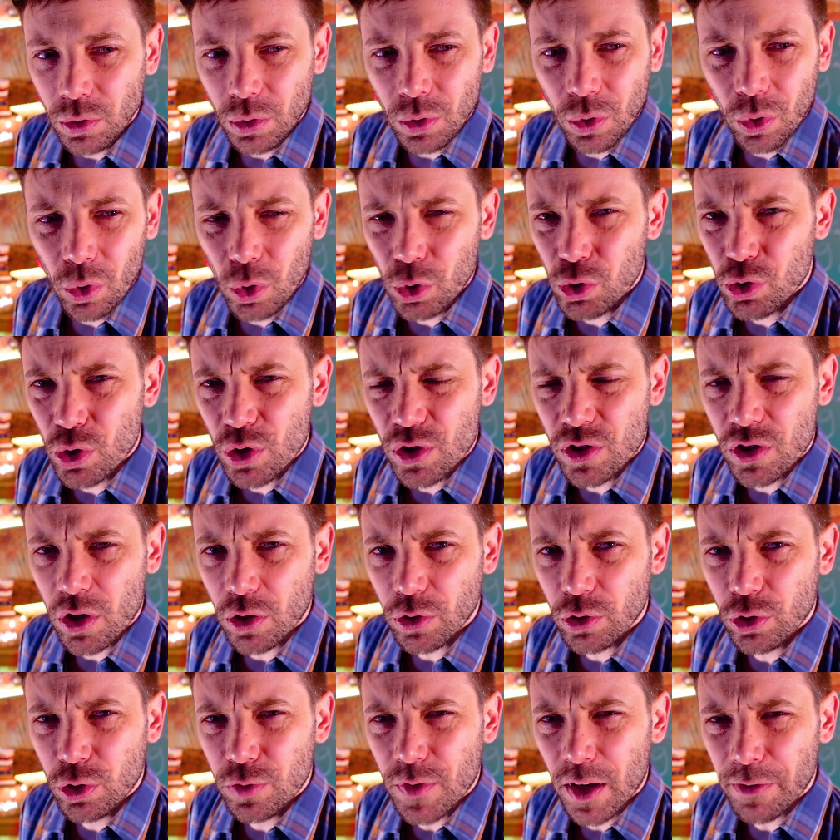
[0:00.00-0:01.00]
Oh, je
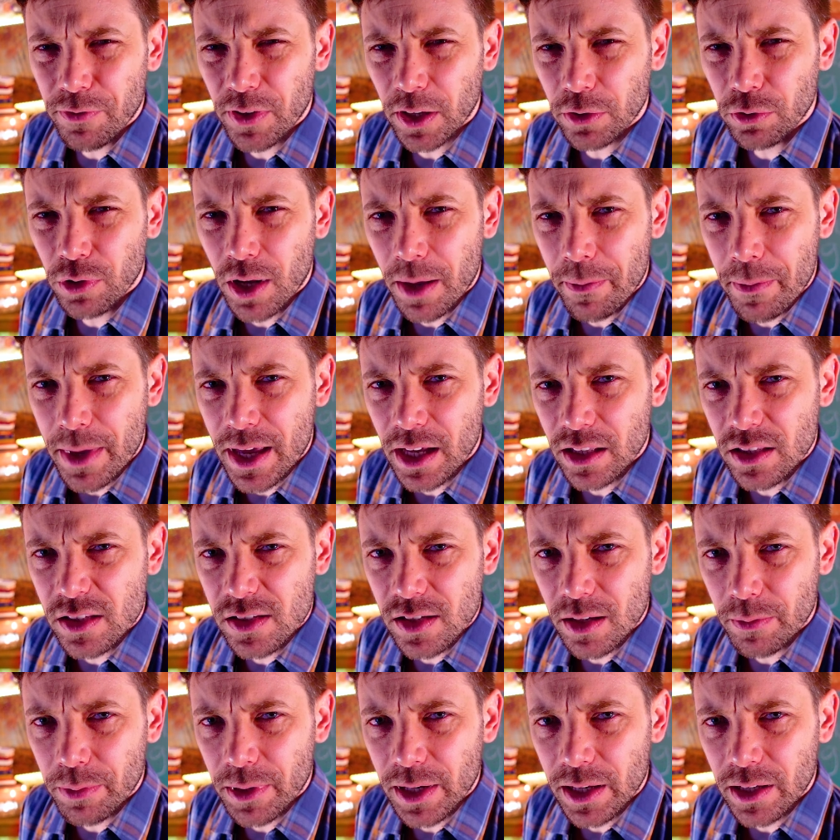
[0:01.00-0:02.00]
sens que tu vas faire de la merde,
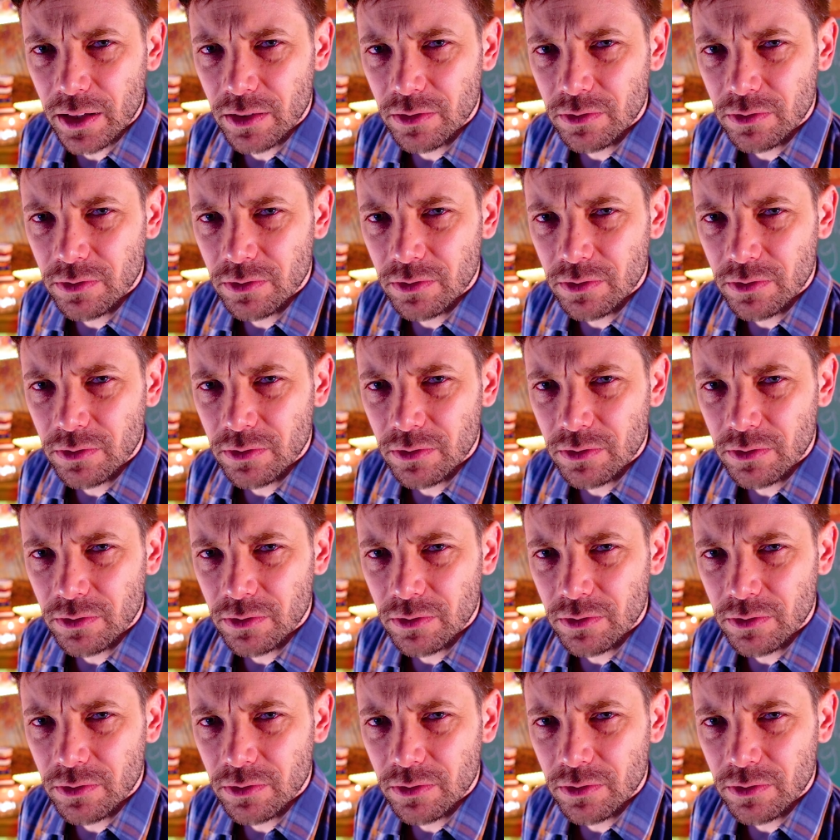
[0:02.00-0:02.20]
Simplet.